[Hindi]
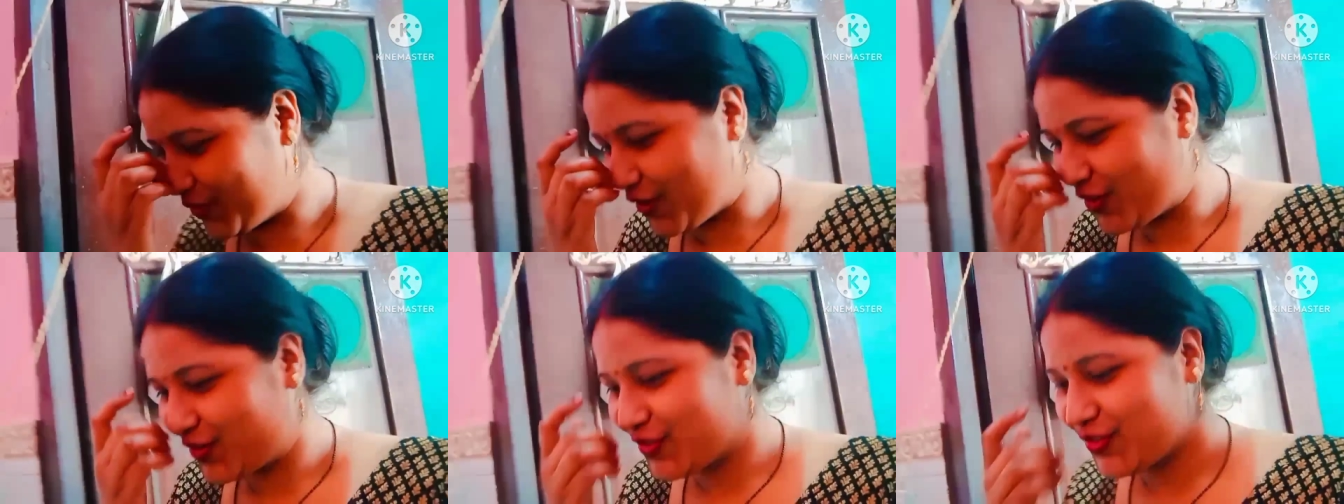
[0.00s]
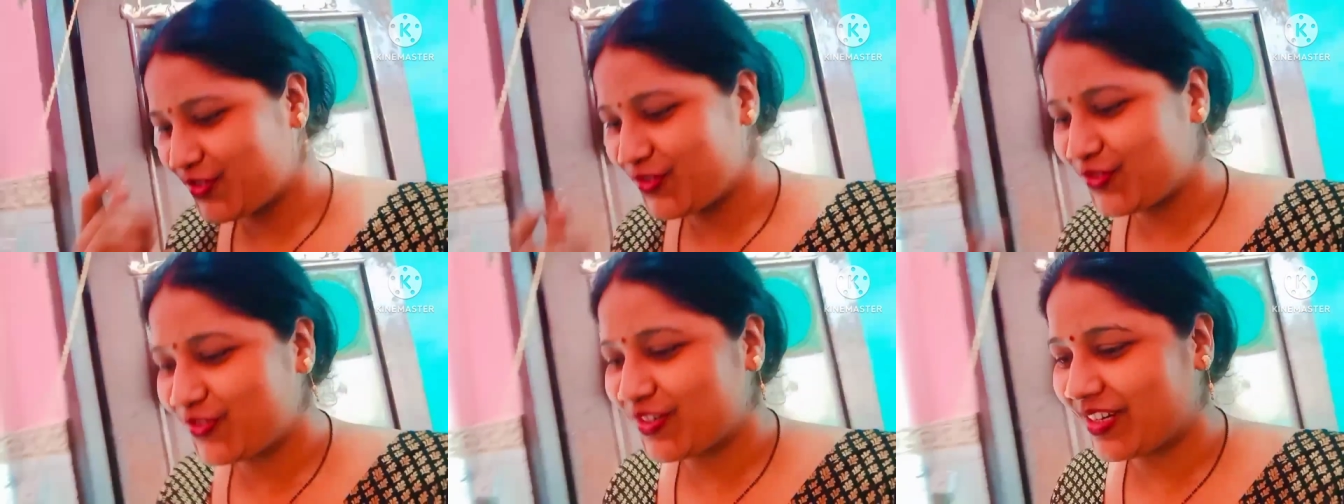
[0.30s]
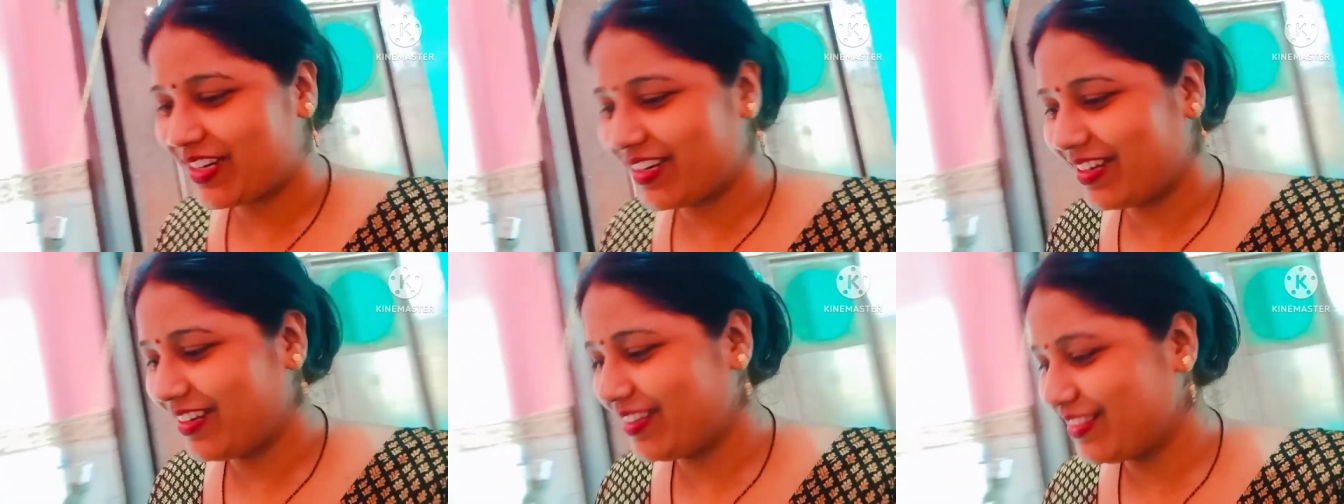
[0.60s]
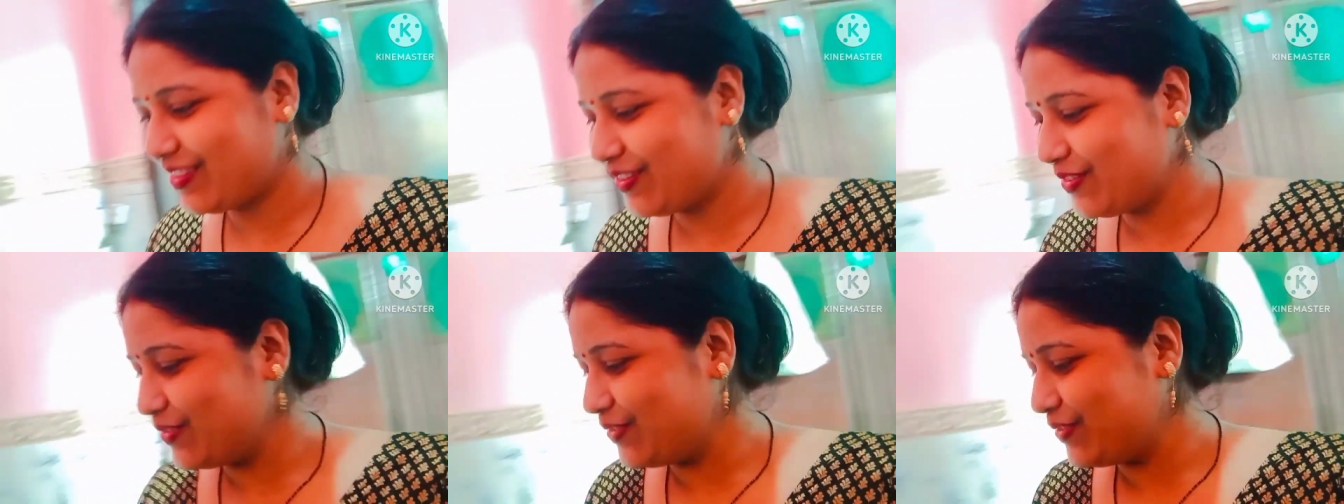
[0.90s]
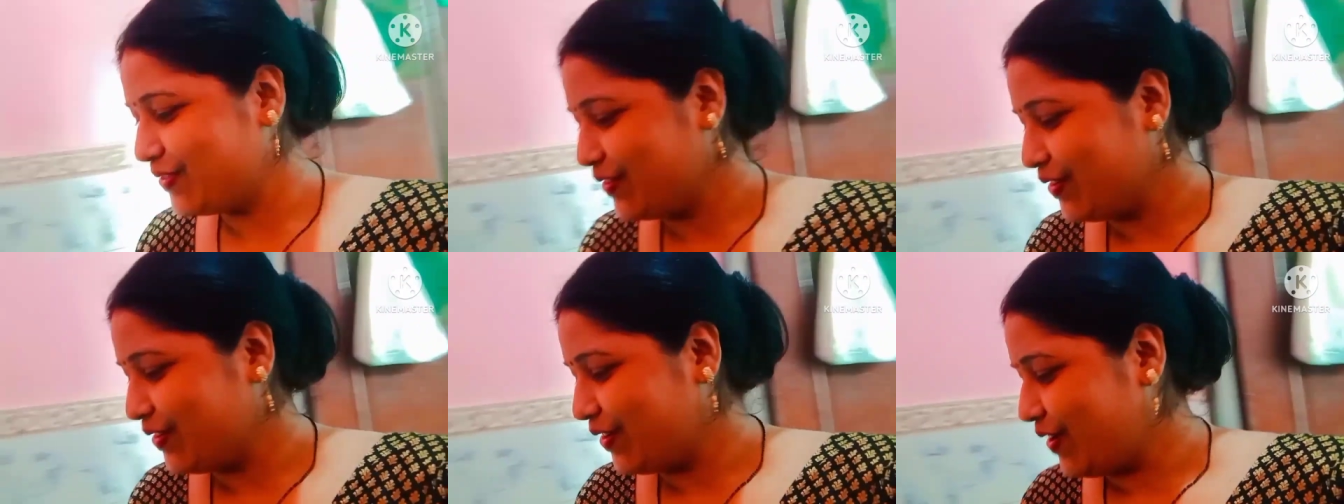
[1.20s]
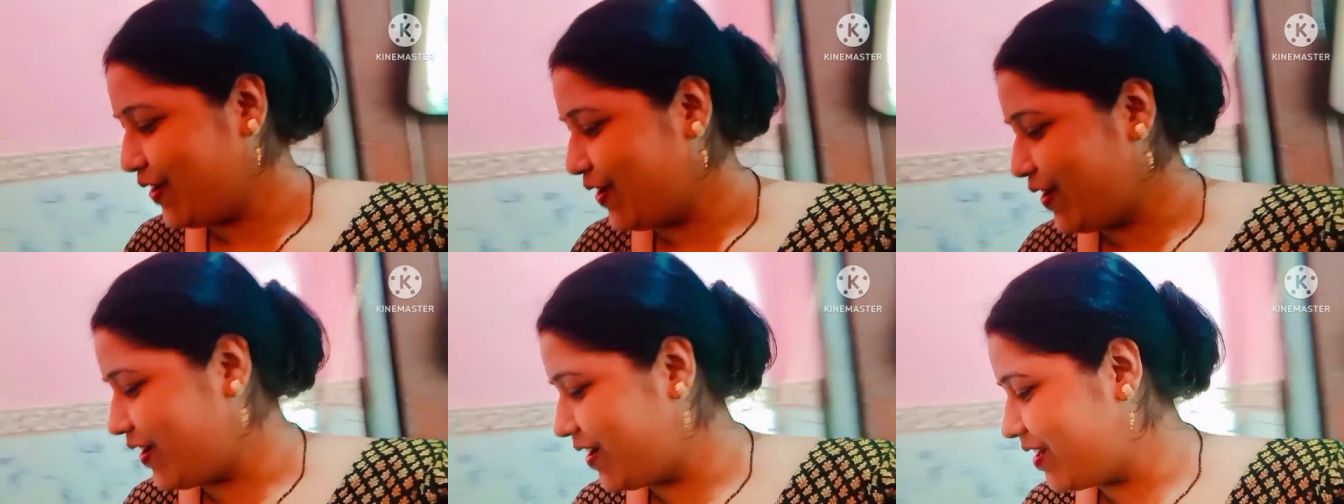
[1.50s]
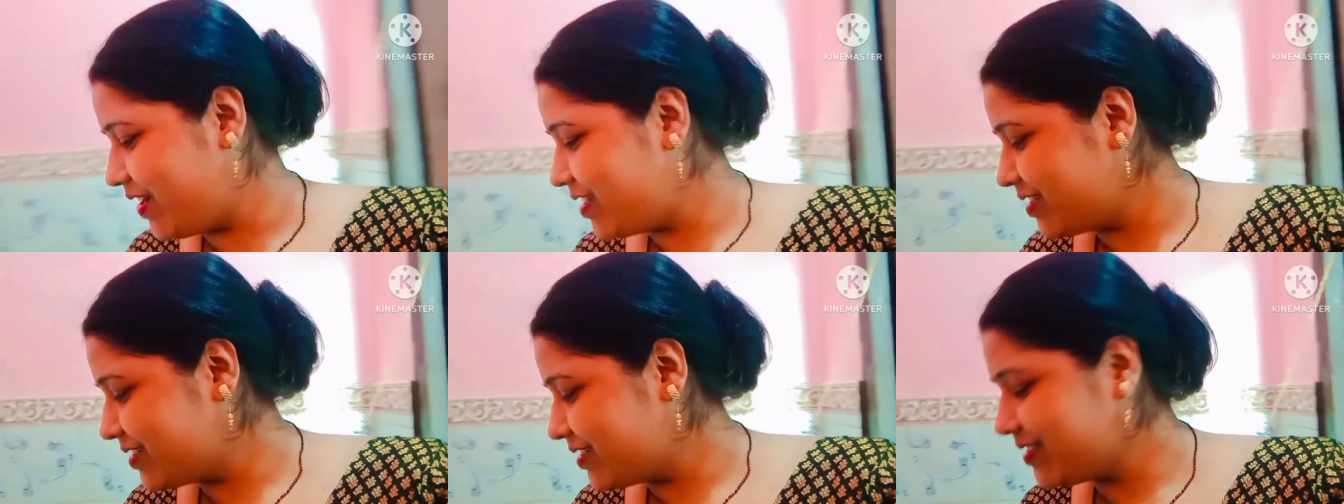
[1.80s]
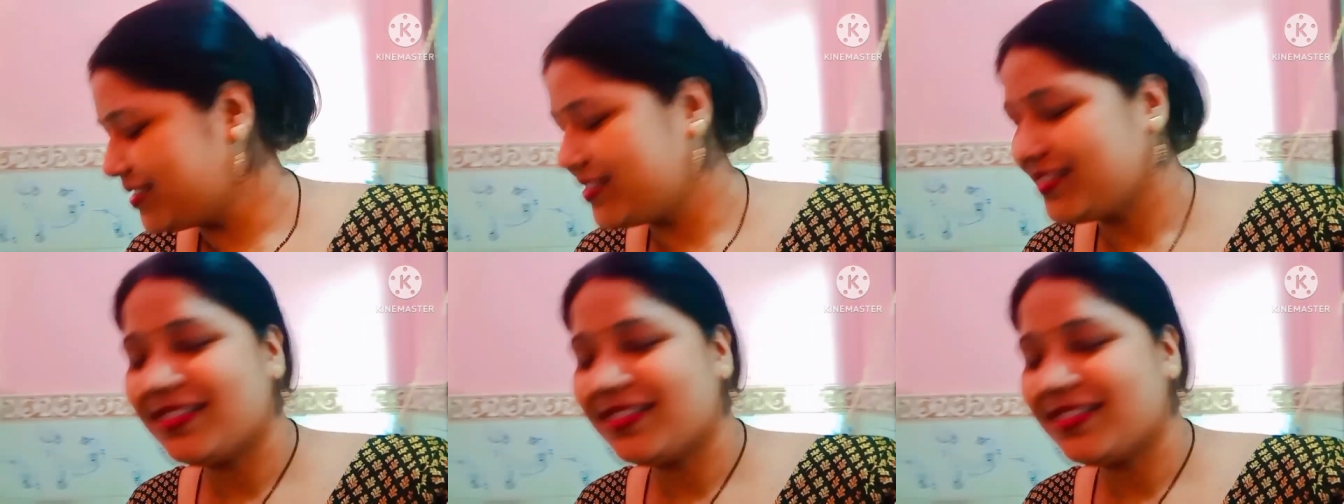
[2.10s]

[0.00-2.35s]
ब्लॉग शुरू कर लेती हूँ और